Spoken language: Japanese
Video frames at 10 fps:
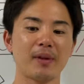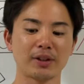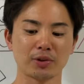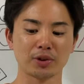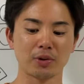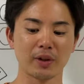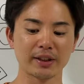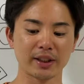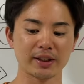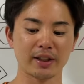えー、ちょっと紹
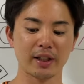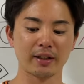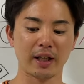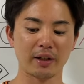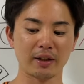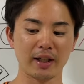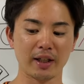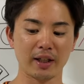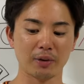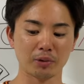介させていただきたい、
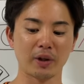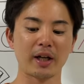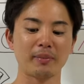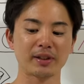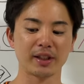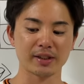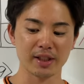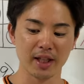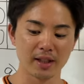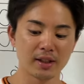えー、ことがありましてです
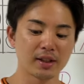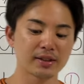ね、